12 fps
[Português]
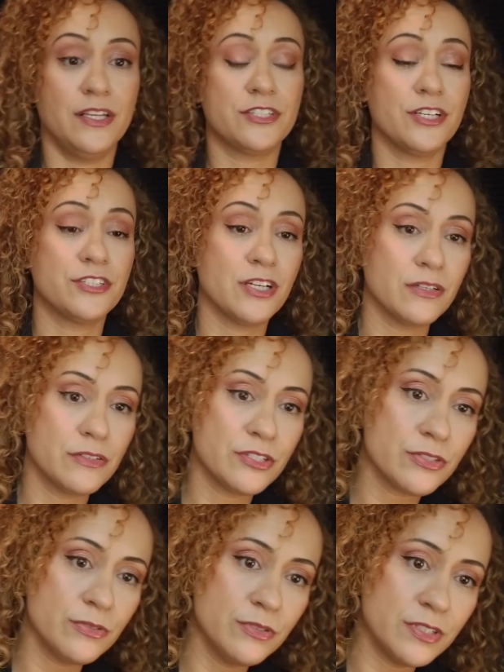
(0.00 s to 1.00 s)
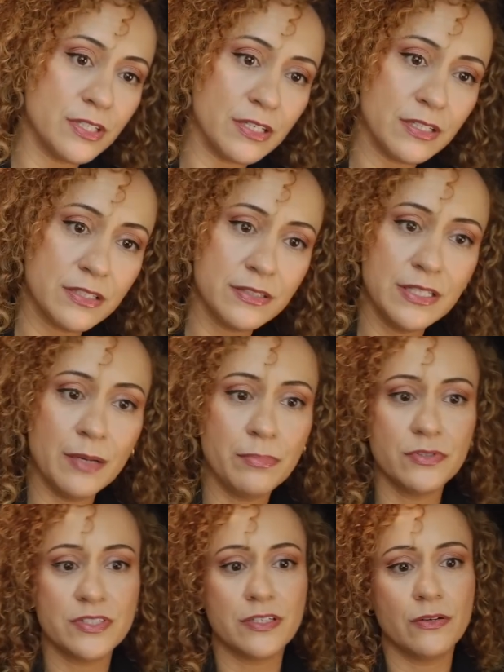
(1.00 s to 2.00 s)
Olha, gente, a grossura da
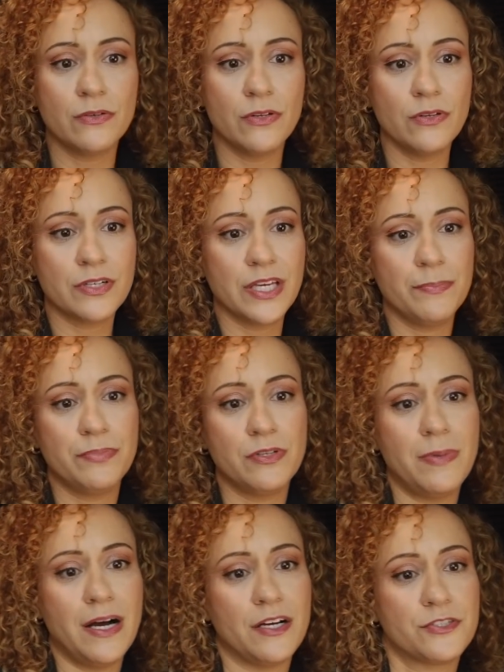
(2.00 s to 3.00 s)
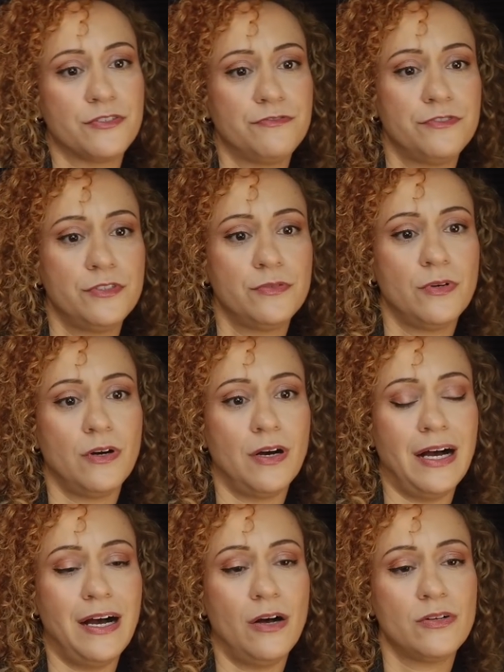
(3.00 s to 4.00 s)
blusa que eu coloquei por baixo, viu?
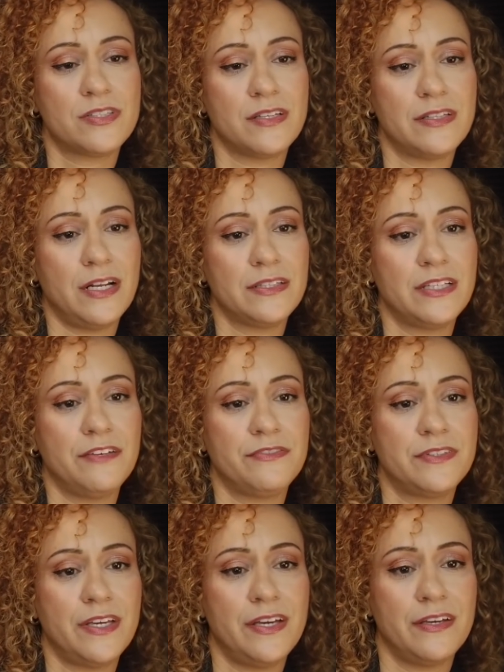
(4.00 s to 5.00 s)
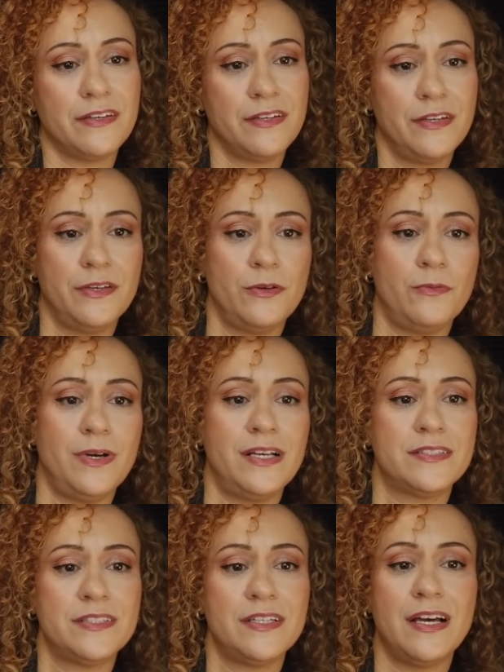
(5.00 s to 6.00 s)
Ó, a alça dela deve ter
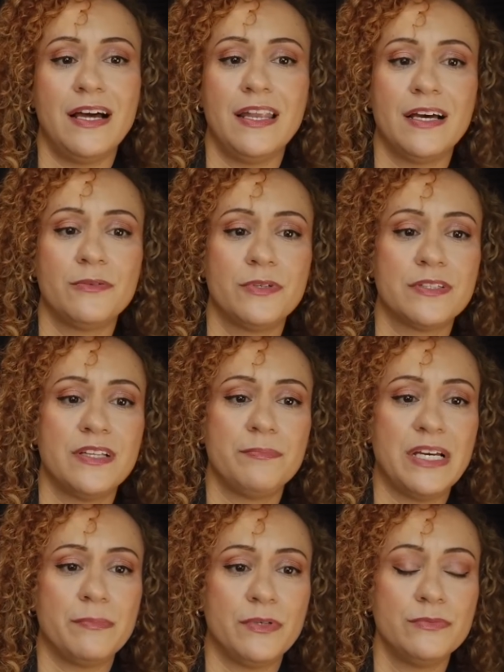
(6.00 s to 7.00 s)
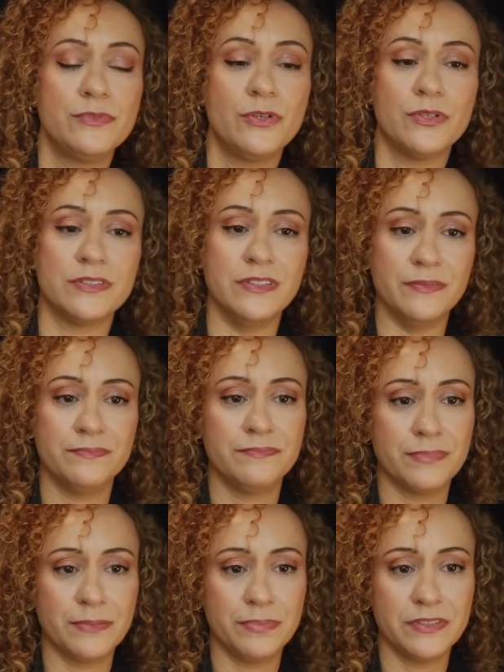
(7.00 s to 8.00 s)
quase a largura da minha mão toda
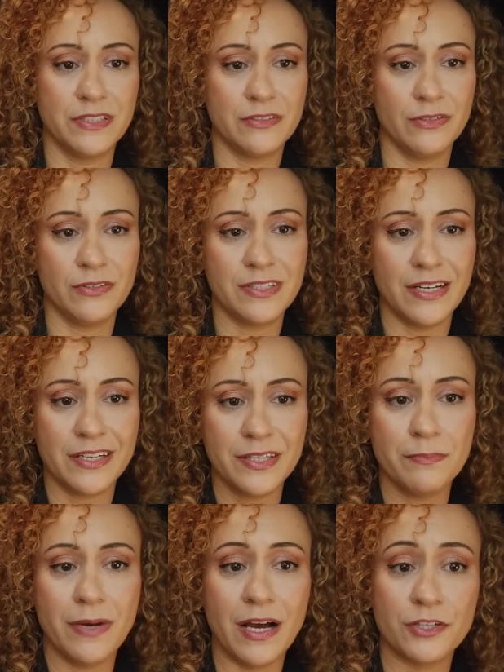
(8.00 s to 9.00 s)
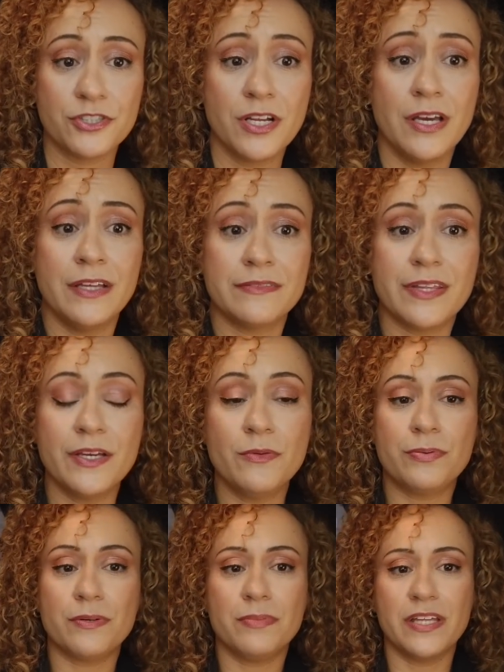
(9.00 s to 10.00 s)
para poder colocar aqui embaixo. Tem
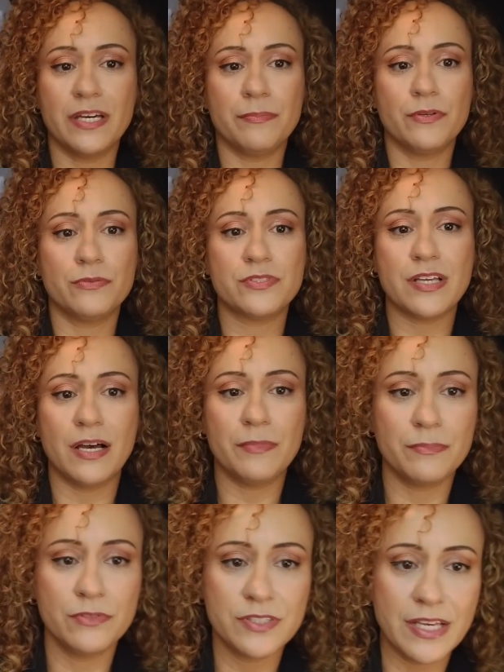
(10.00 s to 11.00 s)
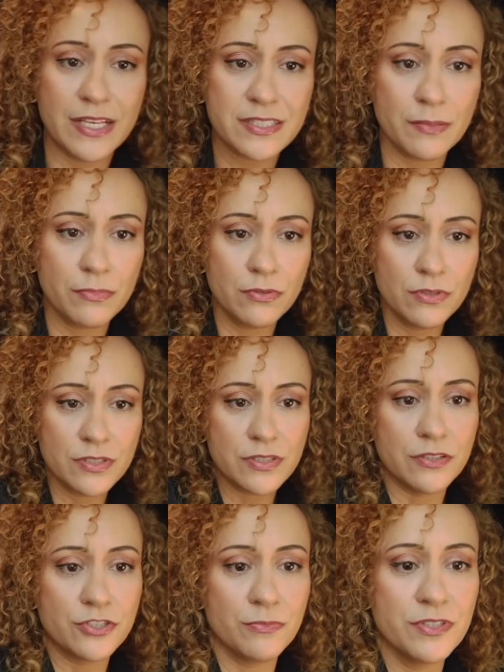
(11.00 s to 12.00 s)
um problema eu usar uma blusa, essa
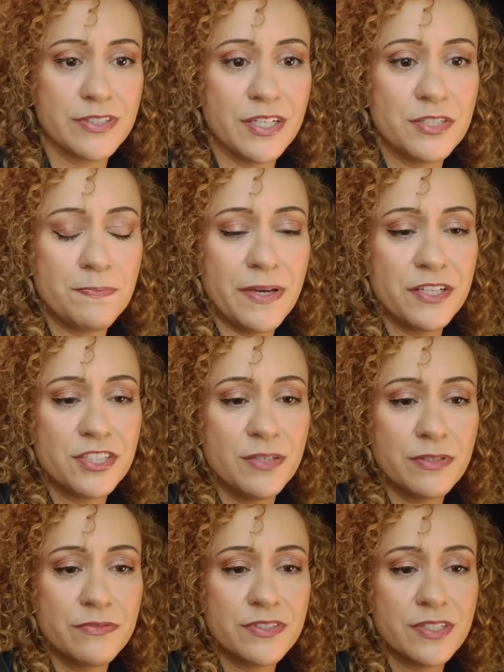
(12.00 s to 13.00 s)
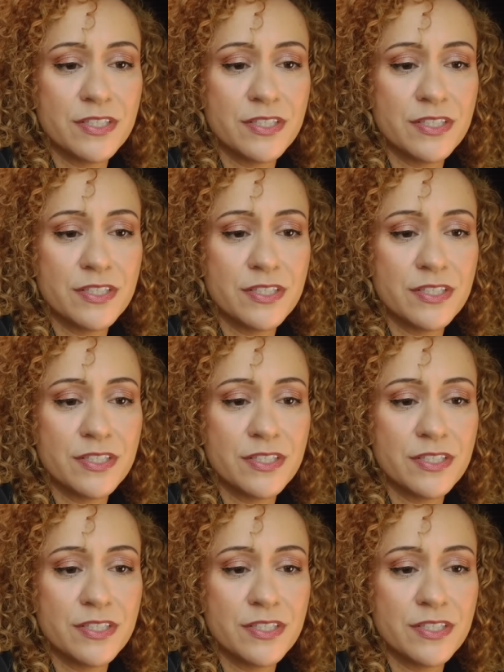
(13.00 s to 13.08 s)
blusa, ó, deixa eu mostrar de pertinho para